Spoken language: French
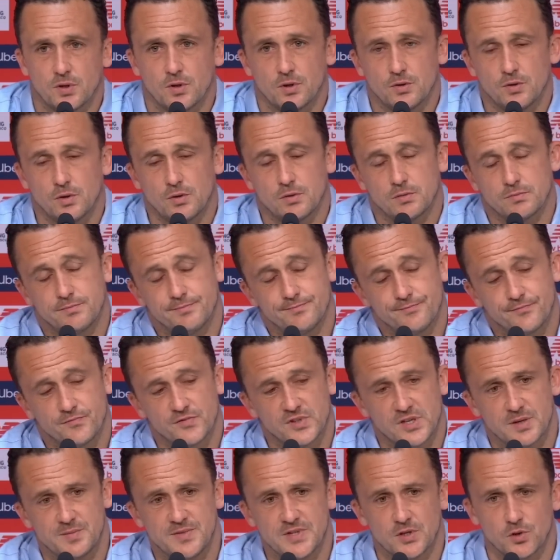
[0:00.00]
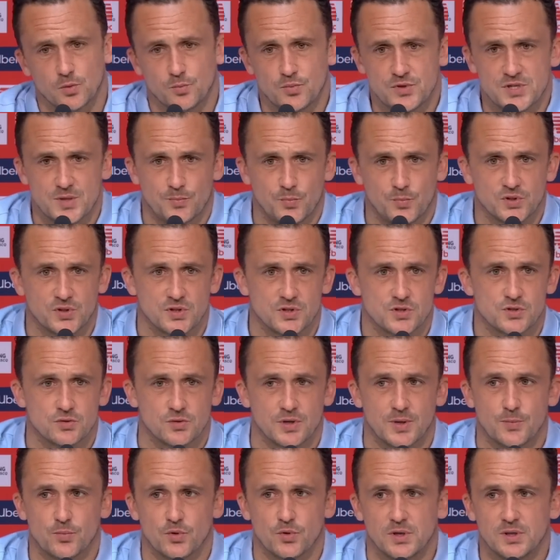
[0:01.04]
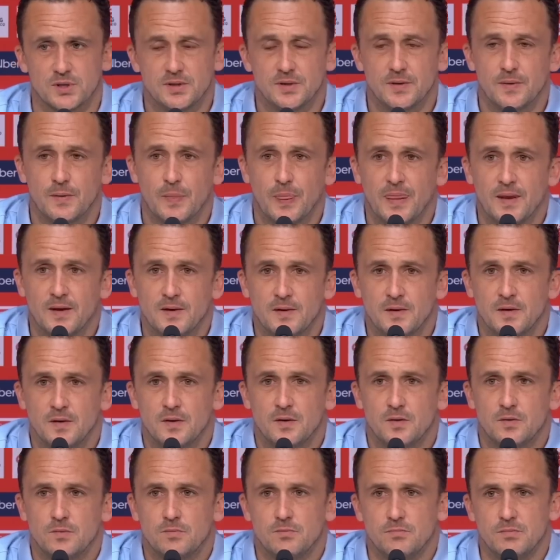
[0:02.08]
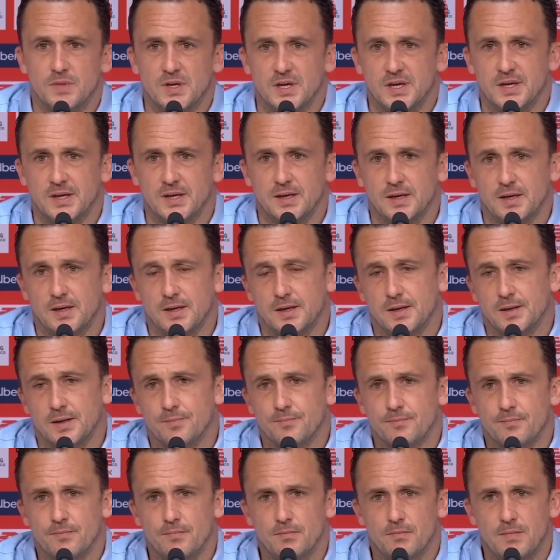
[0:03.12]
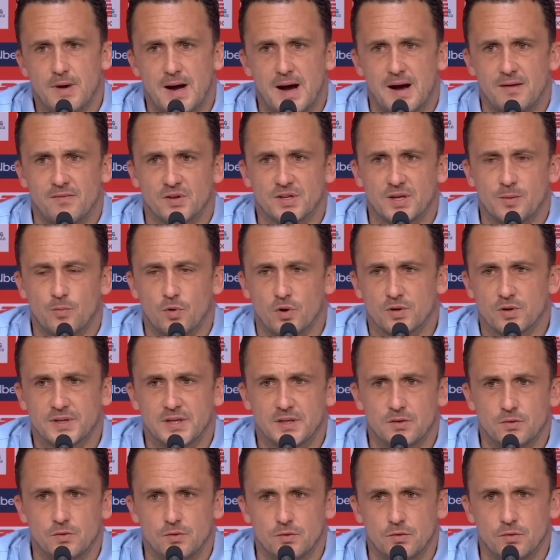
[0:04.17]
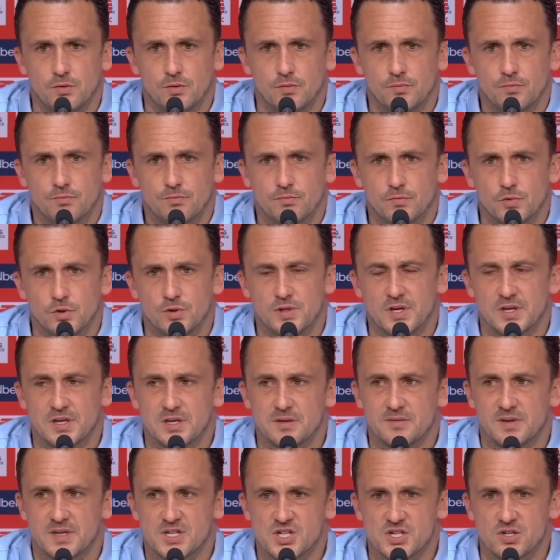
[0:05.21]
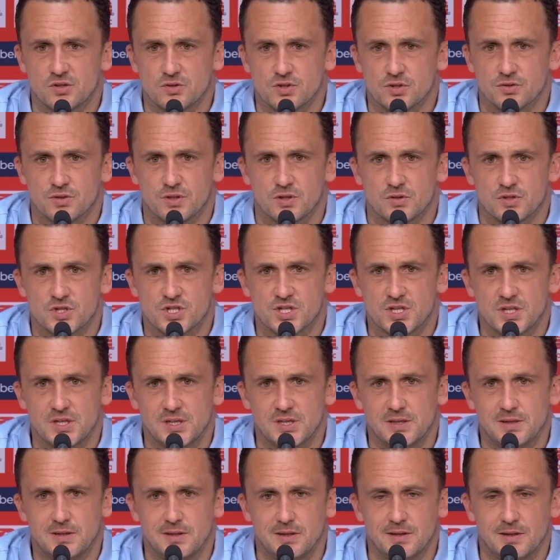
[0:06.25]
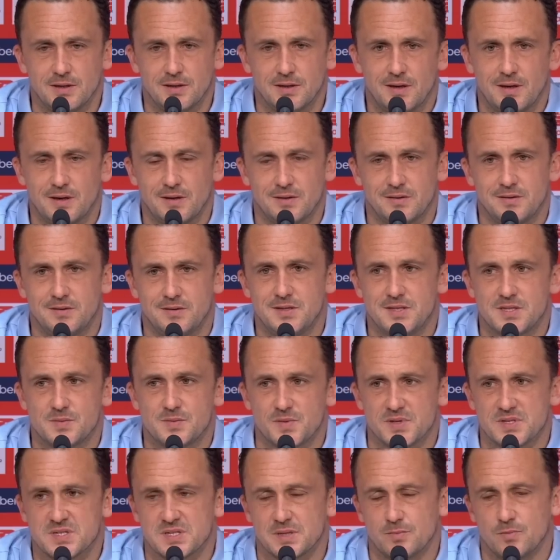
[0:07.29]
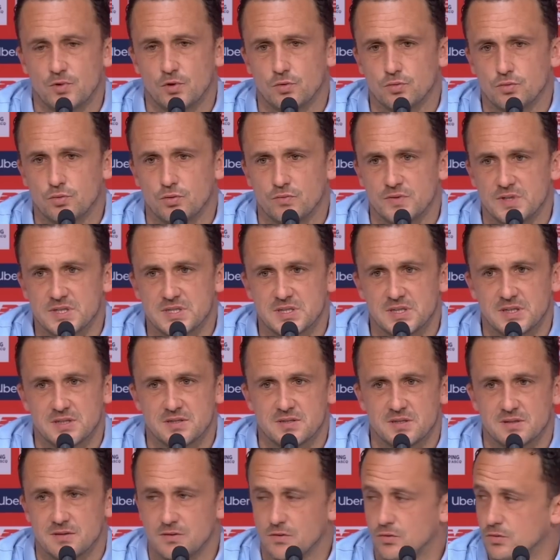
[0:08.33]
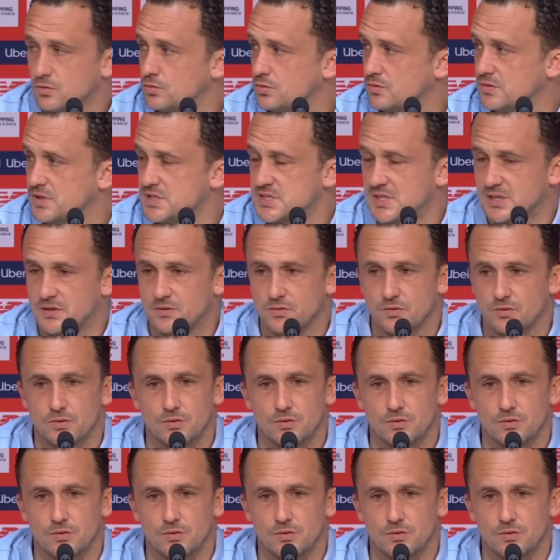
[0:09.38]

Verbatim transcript: Alors non, vous allez me dire, le plus important, ce sont les points. Mais avant d'aborder le, dernier match dans danger il était indispensable de retrouver ça, de, retrouver cette...